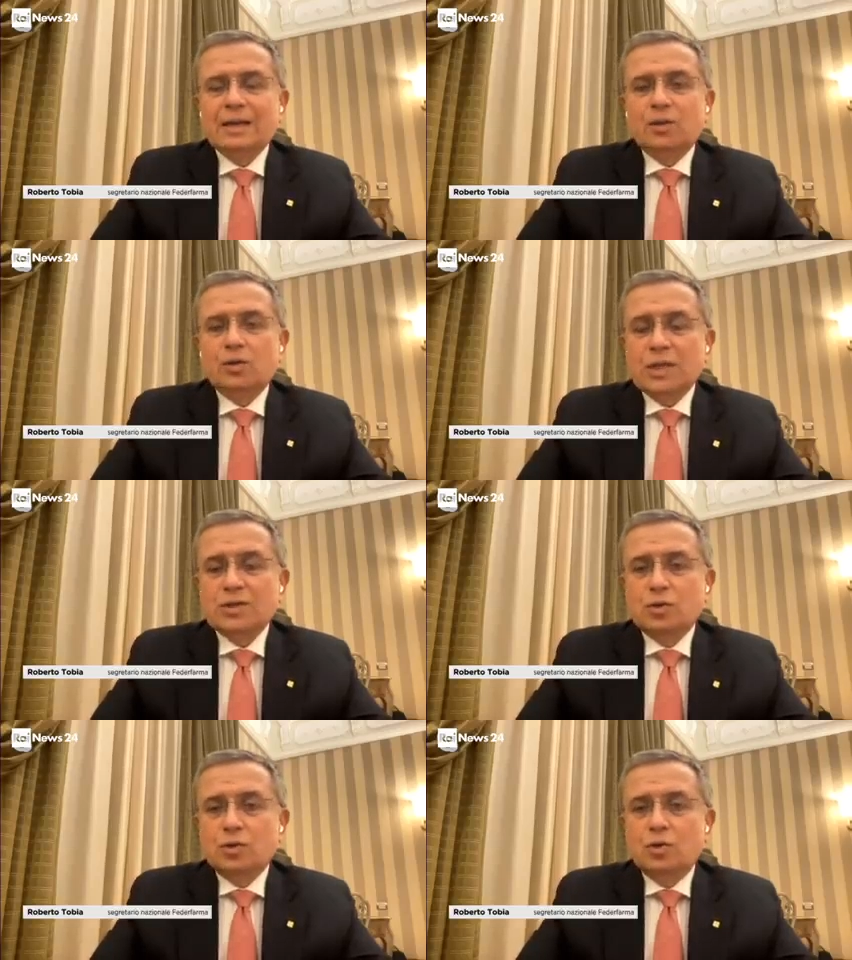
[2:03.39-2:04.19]
non è
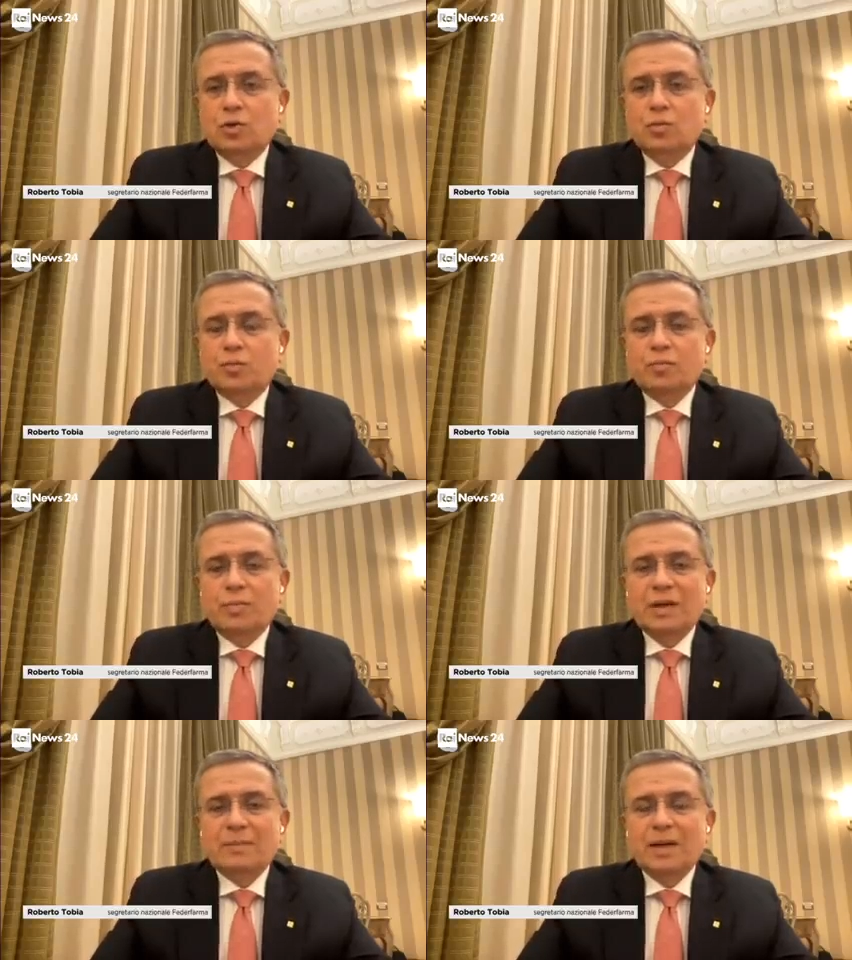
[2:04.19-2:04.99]
solo un
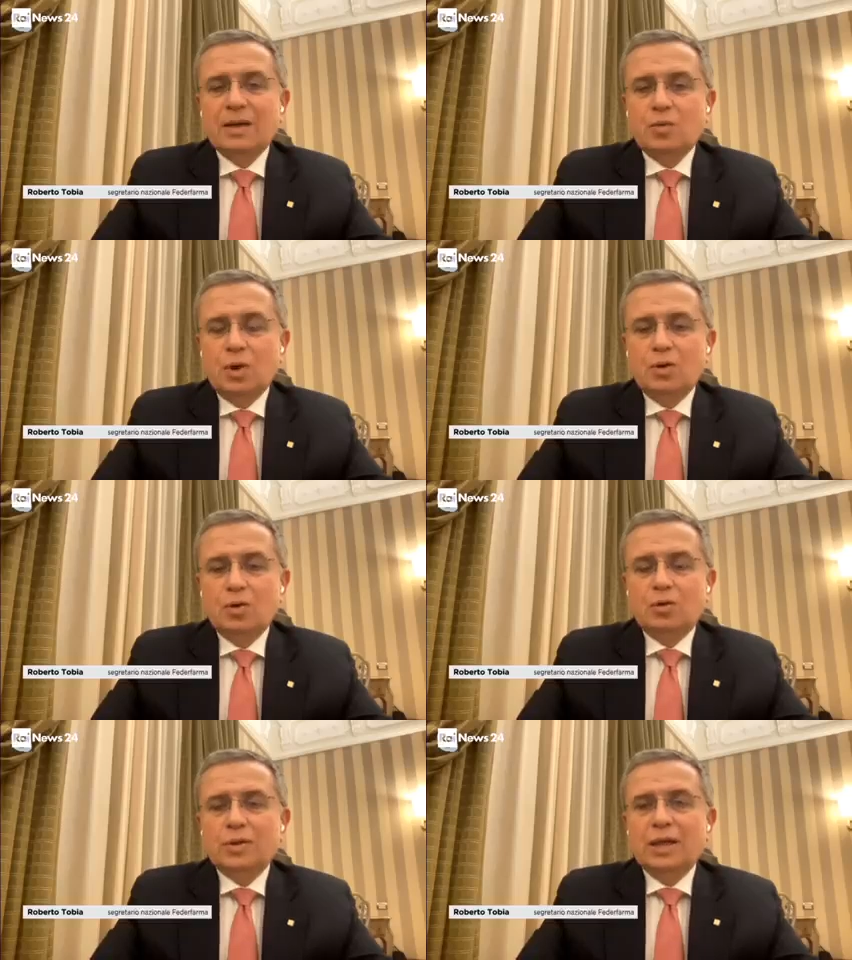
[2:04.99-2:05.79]
problema
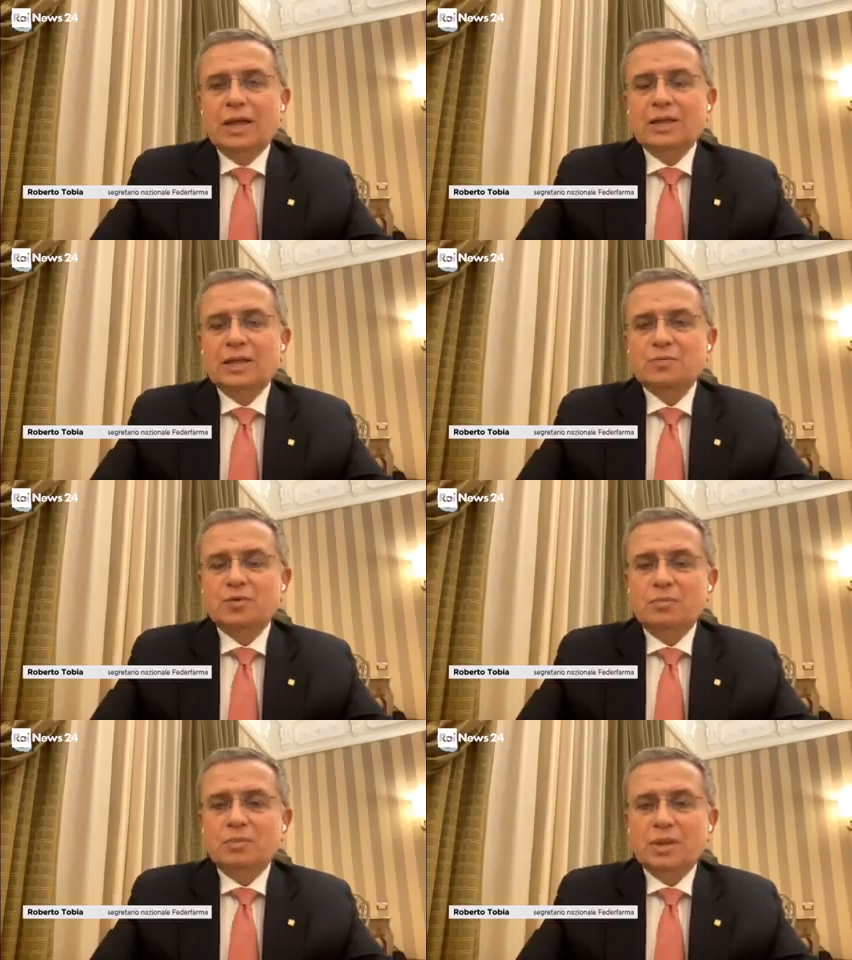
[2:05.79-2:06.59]
quello della
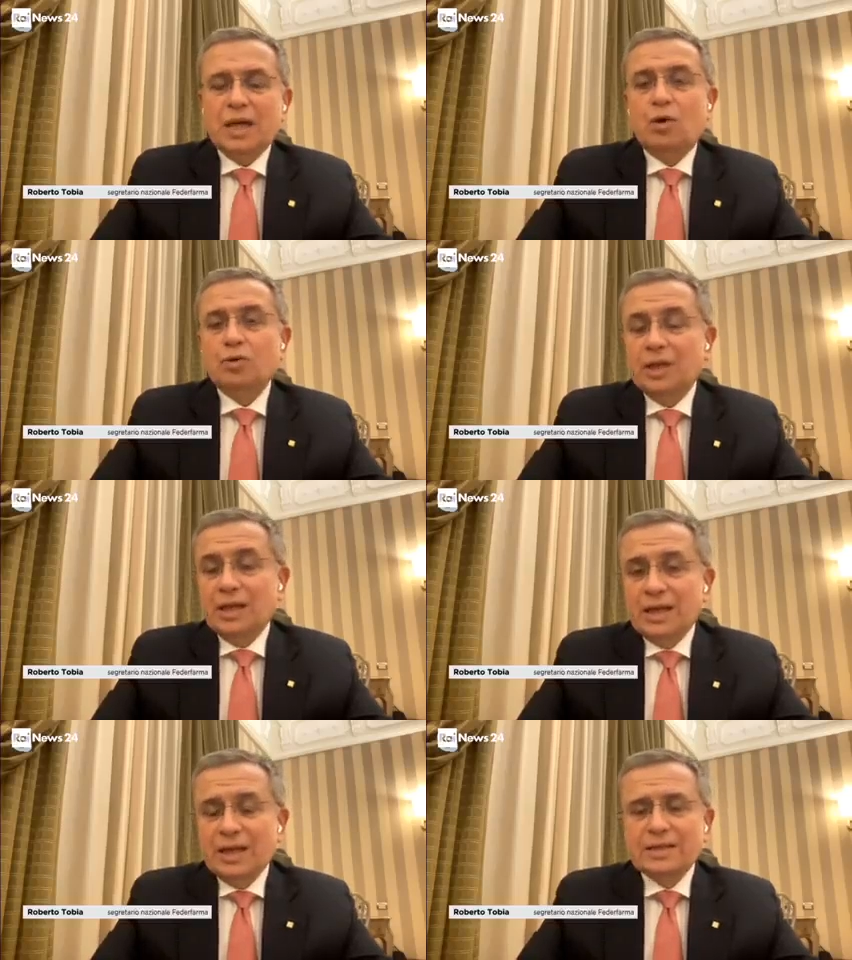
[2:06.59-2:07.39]
indisponibilità o
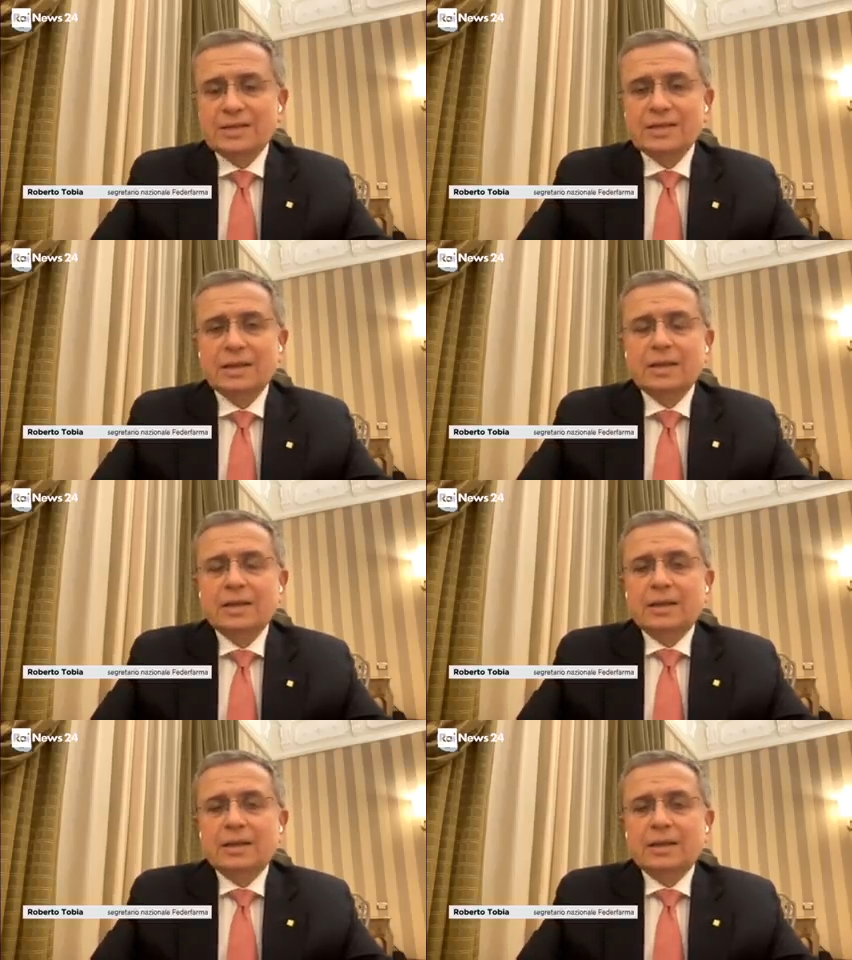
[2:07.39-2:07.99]
delle carenze